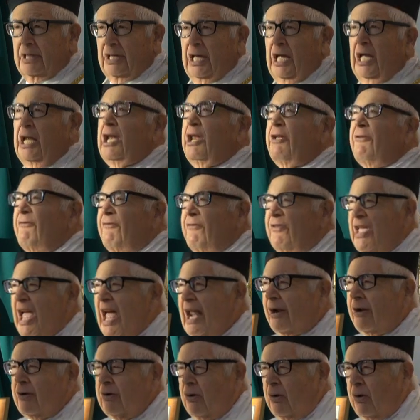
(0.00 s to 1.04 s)
el
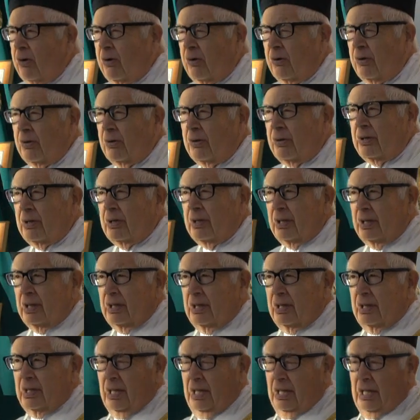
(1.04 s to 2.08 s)
infierno
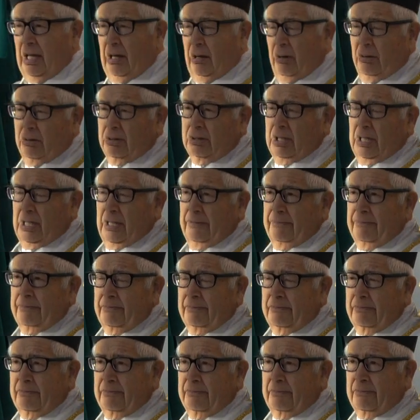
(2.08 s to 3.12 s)
en la otra.
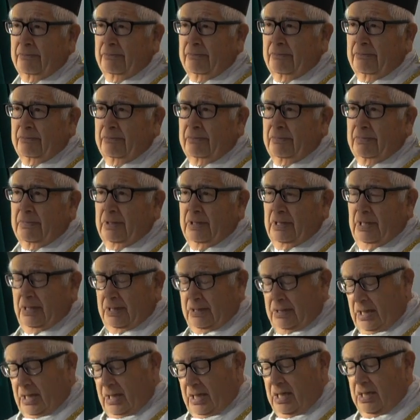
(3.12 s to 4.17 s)

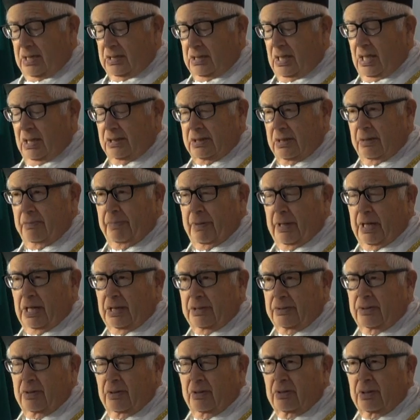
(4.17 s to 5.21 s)
Esa es la
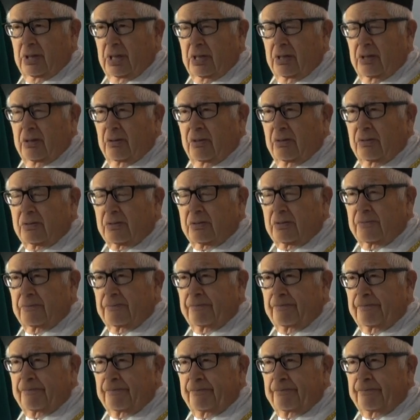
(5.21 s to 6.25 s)
separación de Dios.
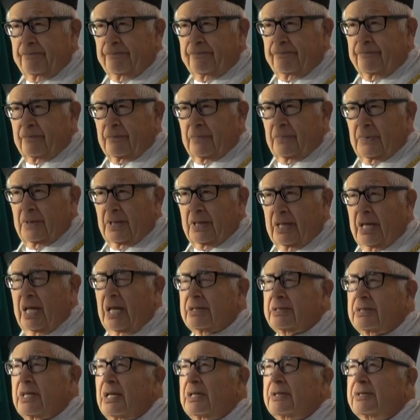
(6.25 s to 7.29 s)
¿Qué
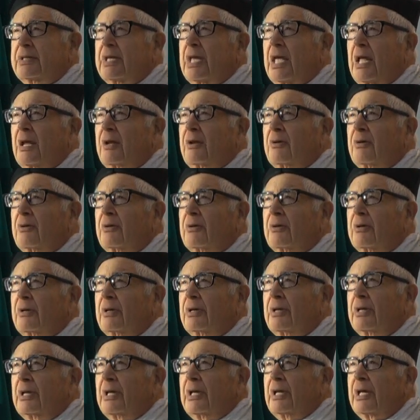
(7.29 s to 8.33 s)
es el cielo?
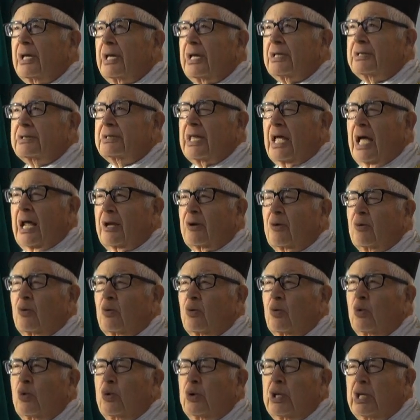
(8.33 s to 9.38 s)
Estar
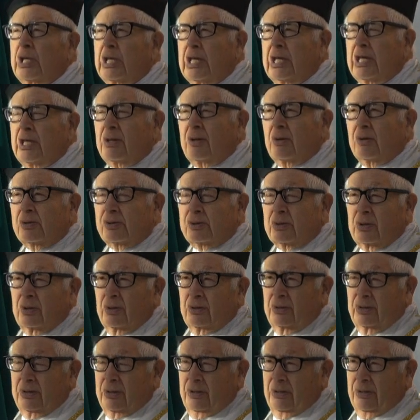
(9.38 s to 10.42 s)
unidos
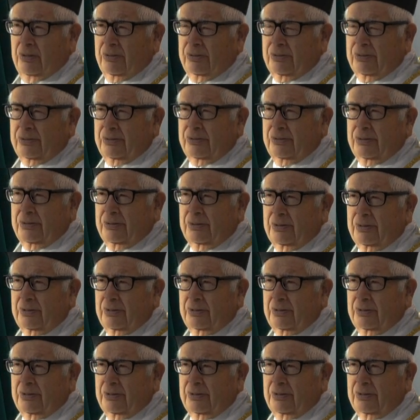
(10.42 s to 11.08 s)
con Dios.